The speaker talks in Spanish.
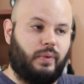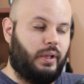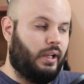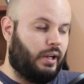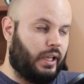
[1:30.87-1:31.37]

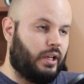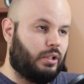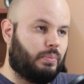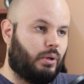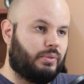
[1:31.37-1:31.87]
Y el
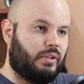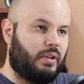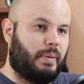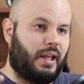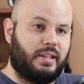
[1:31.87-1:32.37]
readiness Probe
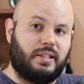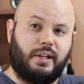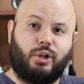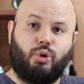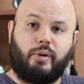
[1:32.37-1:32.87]
sirve para
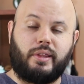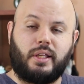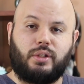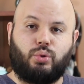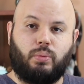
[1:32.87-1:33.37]
decirle a
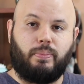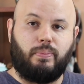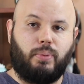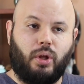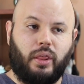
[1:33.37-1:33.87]
Kubernetes si tu
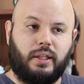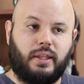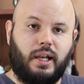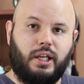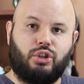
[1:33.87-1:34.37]
pod
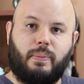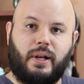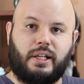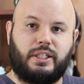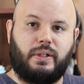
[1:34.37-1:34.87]
está listo
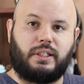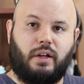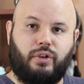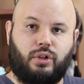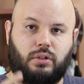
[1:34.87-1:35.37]
para recibir
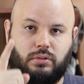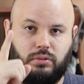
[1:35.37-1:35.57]
tráfico.